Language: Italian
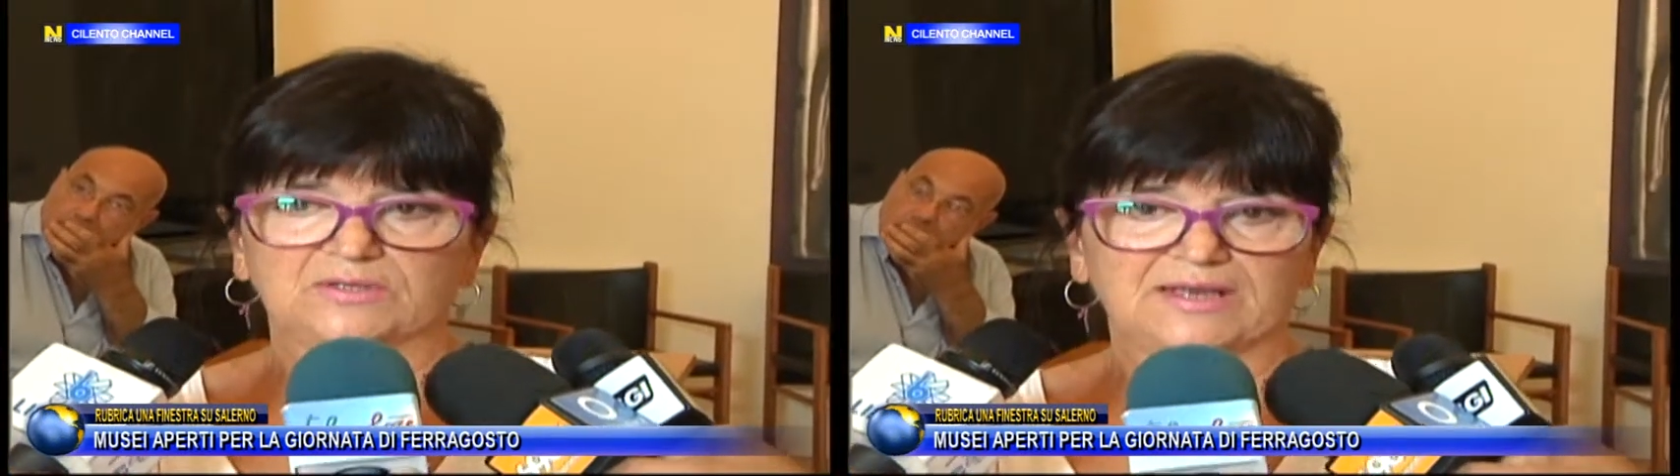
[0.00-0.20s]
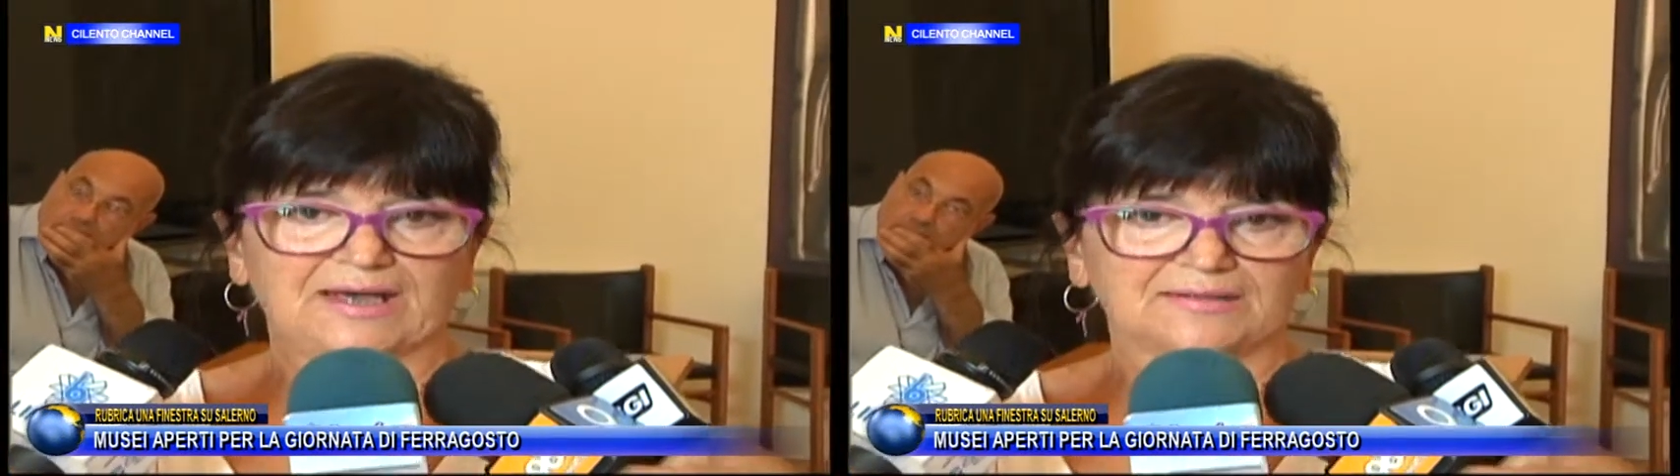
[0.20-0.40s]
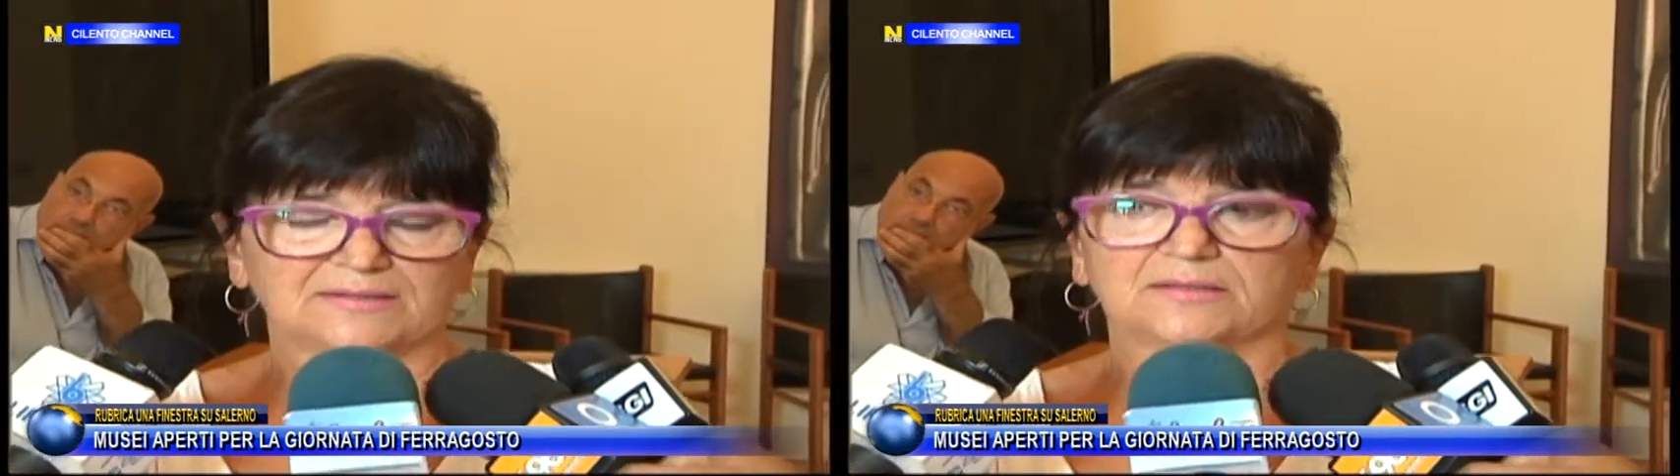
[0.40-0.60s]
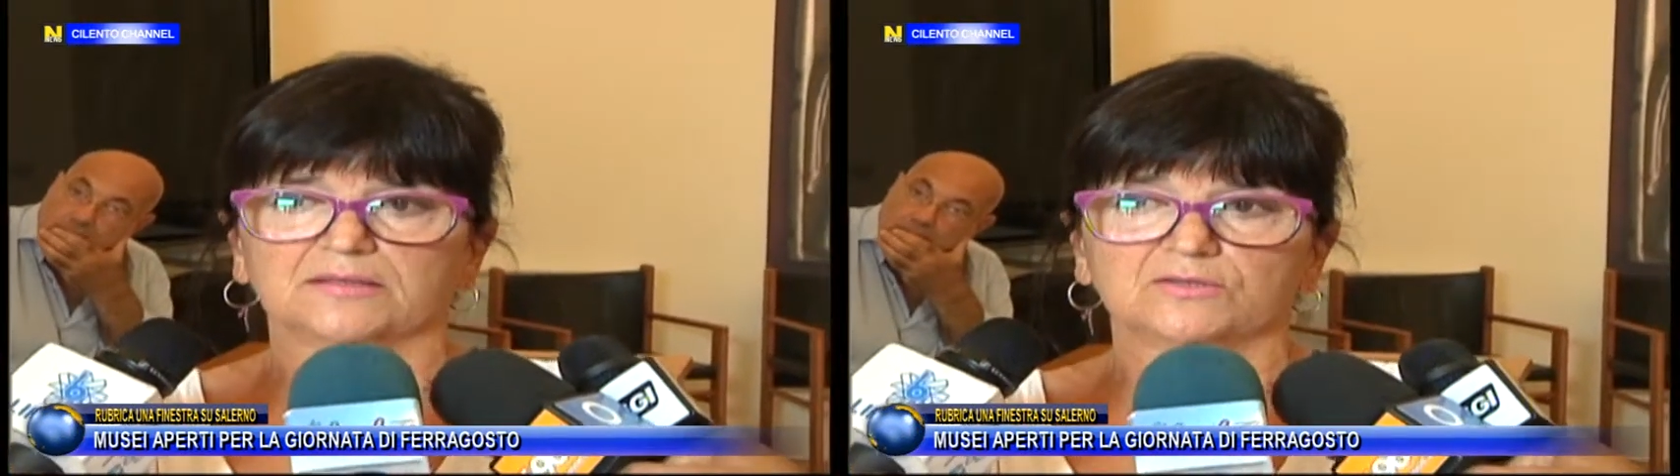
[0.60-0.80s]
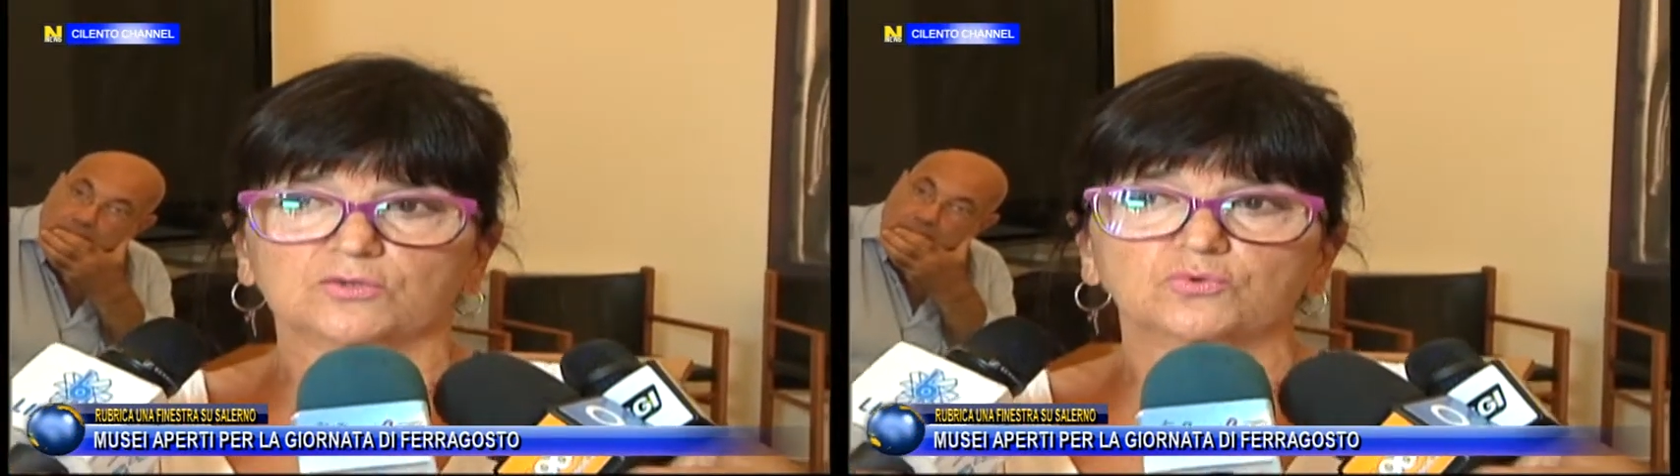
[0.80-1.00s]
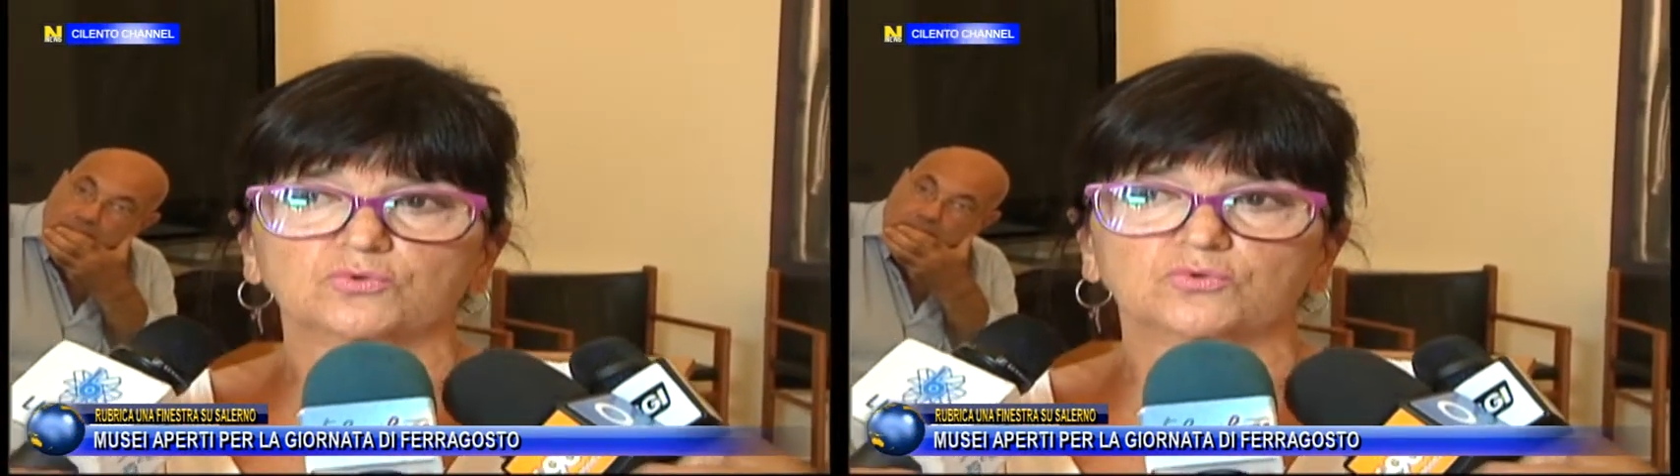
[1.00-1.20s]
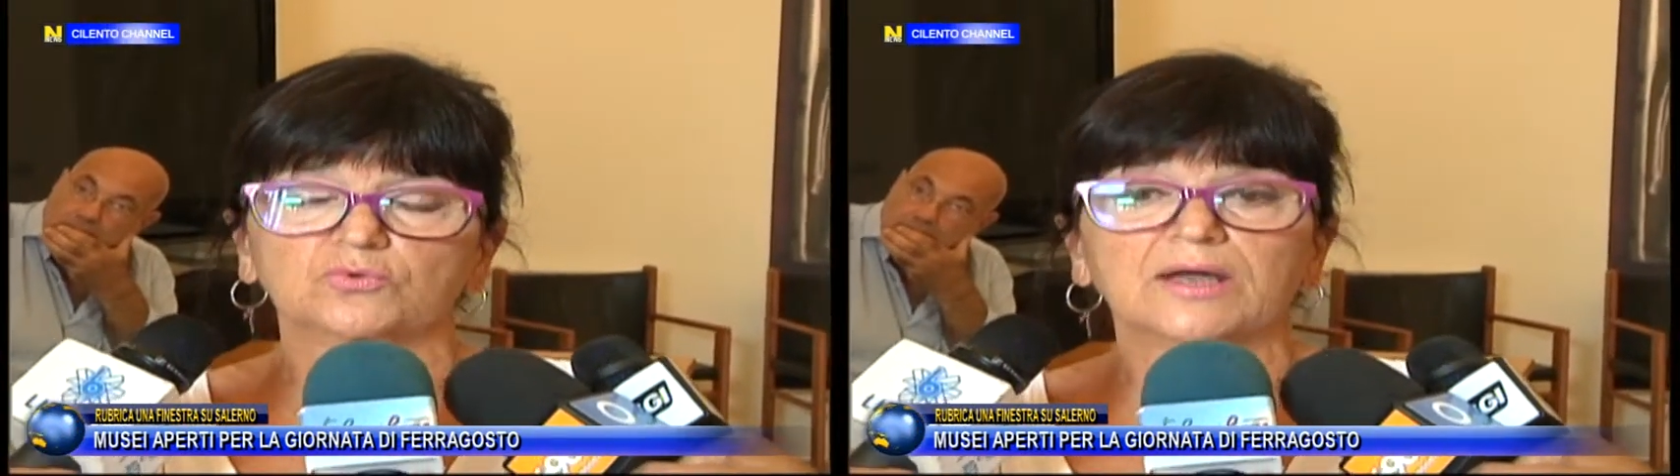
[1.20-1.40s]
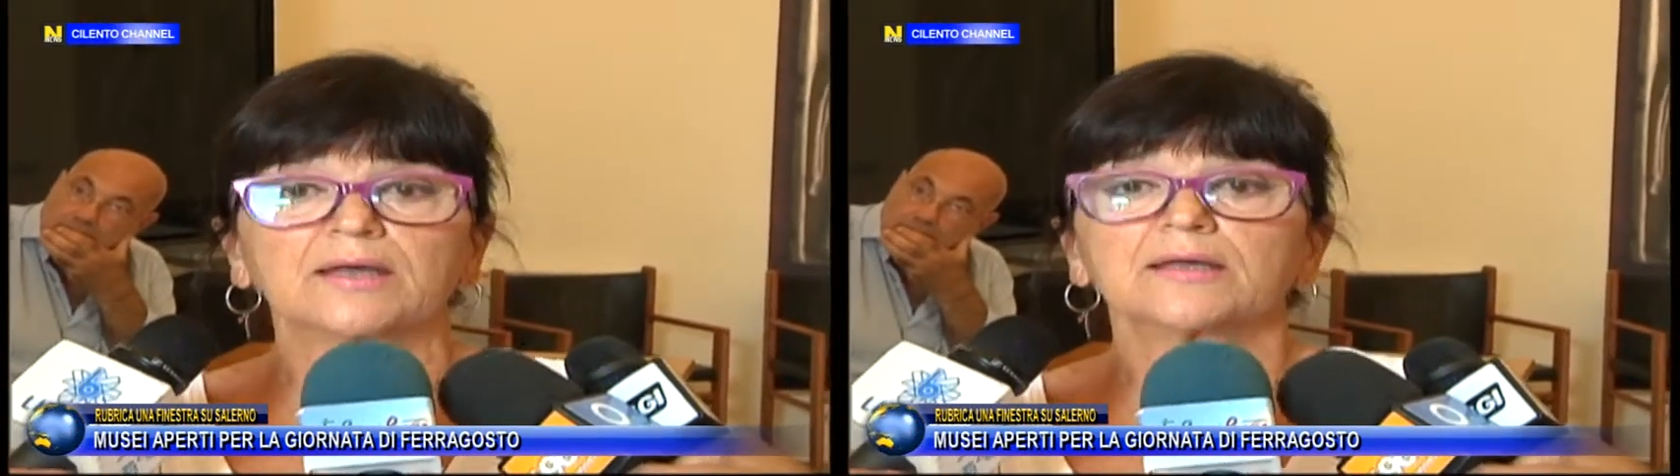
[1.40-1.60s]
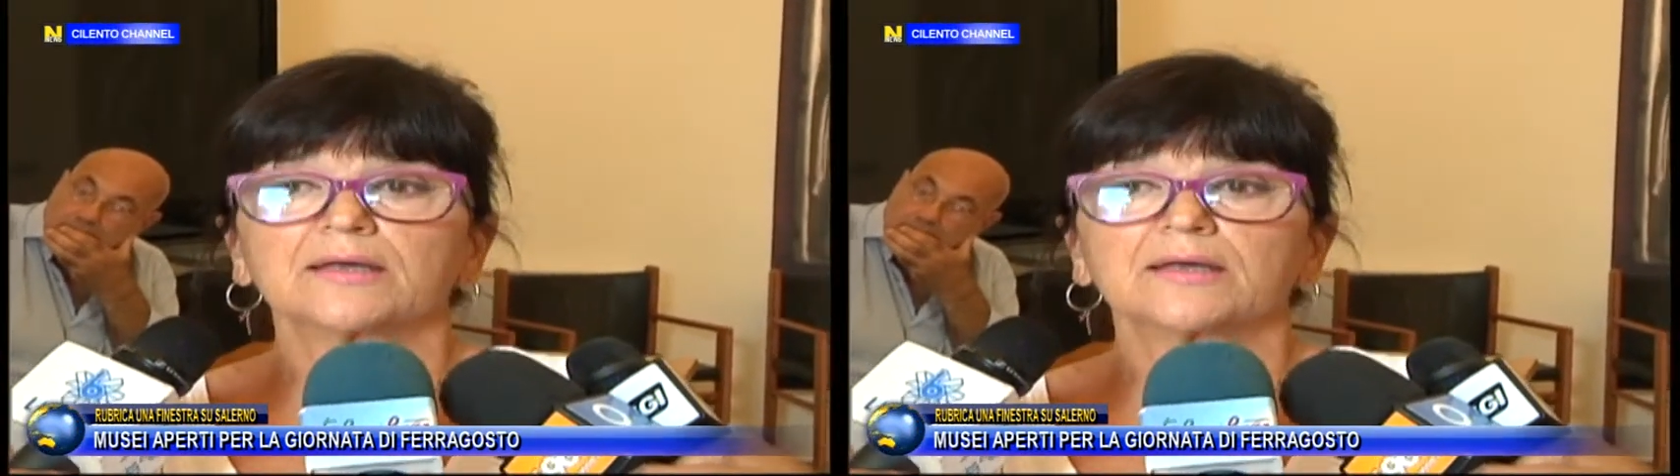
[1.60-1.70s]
di arte e di cultura,